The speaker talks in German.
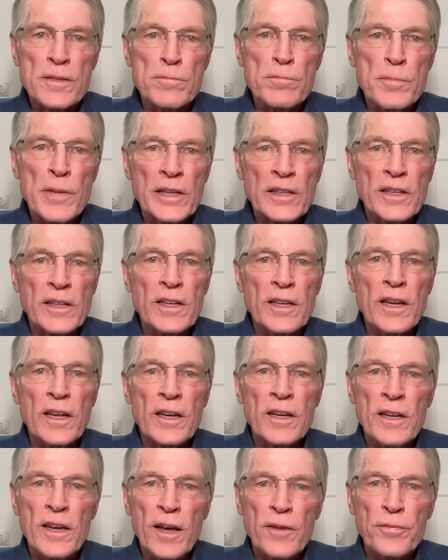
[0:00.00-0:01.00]
mitten
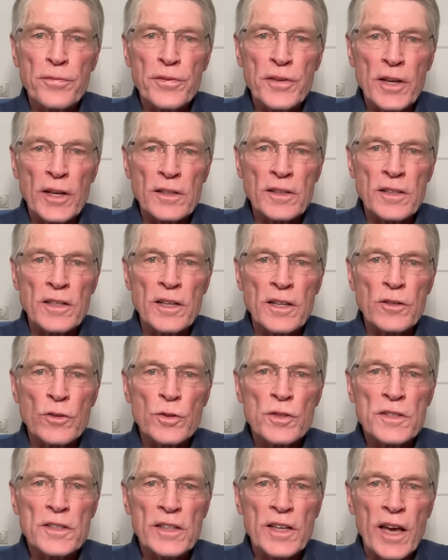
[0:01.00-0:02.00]
in der vierten
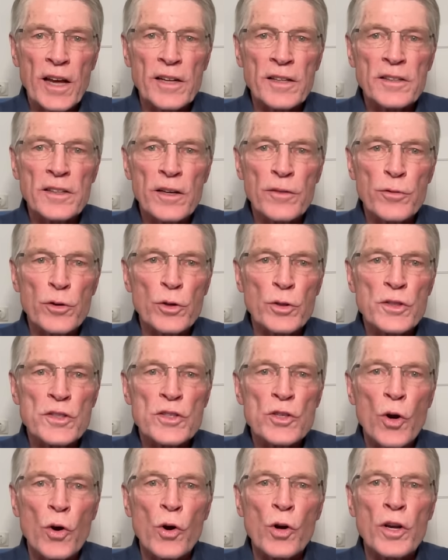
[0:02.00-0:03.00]
industriellen
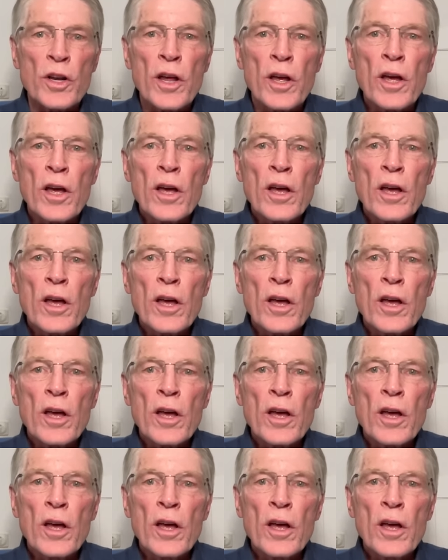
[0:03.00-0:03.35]
Revolution